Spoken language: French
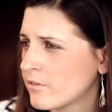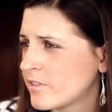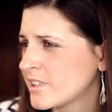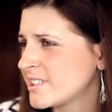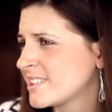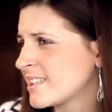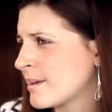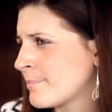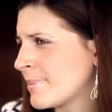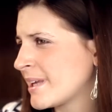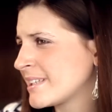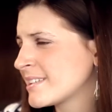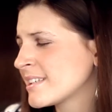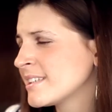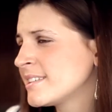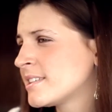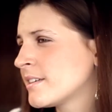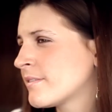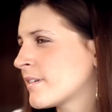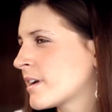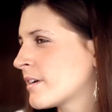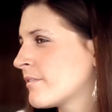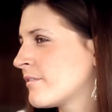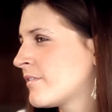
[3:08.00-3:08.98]
En fait, Saint Patrick,
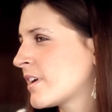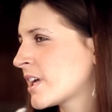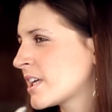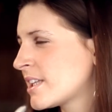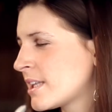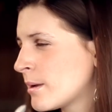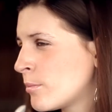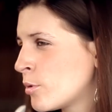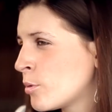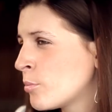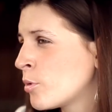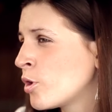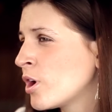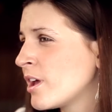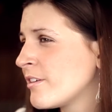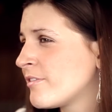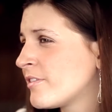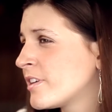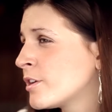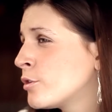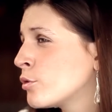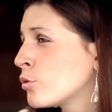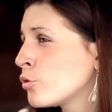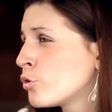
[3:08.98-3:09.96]
c'est véritablement la
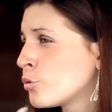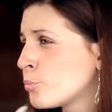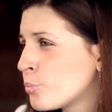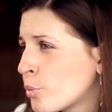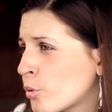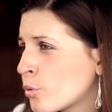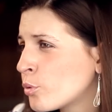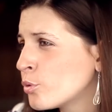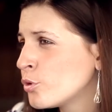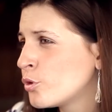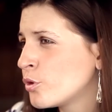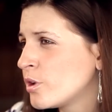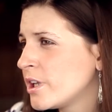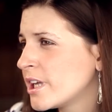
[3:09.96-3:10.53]
figure de proue de